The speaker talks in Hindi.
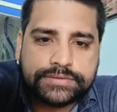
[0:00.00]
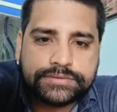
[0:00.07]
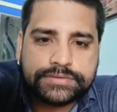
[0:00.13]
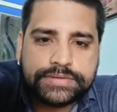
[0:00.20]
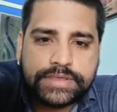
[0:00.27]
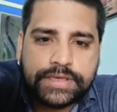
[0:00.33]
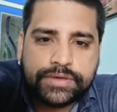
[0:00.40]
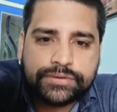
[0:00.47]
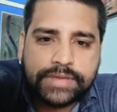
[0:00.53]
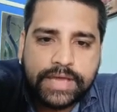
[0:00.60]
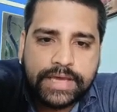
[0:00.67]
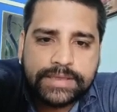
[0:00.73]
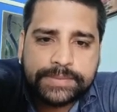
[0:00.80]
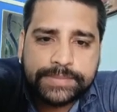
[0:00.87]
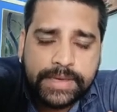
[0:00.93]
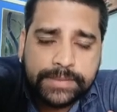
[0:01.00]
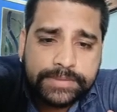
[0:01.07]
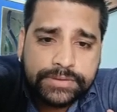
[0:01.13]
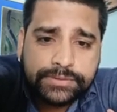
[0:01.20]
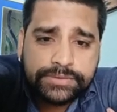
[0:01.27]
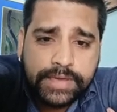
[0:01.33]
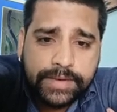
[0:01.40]
जनेऊधारी
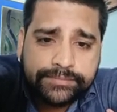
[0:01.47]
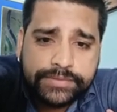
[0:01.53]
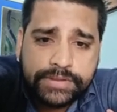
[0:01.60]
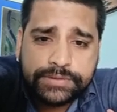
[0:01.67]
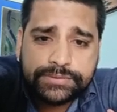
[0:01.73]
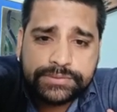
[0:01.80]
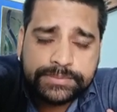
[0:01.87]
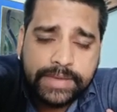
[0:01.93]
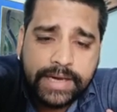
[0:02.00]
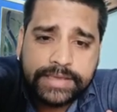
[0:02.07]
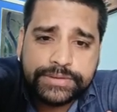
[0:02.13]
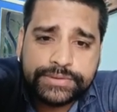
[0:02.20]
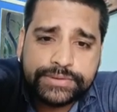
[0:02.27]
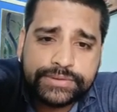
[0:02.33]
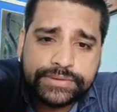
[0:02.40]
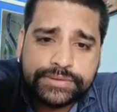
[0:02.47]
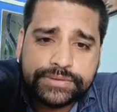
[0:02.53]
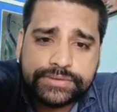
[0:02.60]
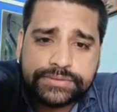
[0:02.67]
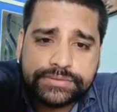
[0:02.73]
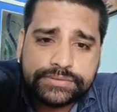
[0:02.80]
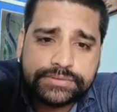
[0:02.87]
ब्राह्मण गुड आफ्टरनून भाई हो
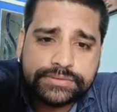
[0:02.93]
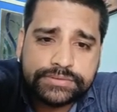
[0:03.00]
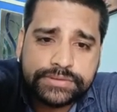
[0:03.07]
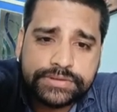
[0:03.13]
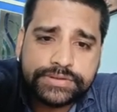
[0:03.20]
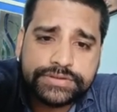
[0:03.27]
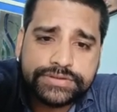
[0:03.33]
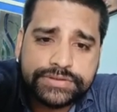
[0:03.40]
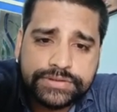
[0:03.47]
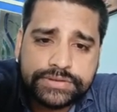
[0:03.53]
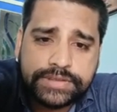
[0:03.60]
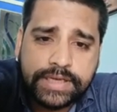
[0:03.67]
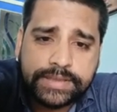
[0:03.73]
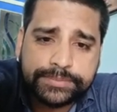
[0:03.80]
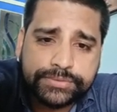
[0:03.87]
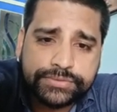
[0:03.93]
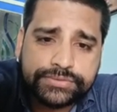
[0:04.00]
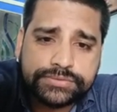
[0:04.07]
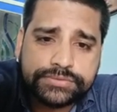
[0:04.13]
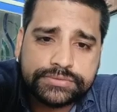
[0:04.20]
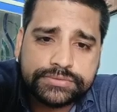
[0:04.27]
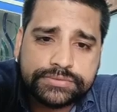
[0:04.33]
नीतीश सिंह राजपूत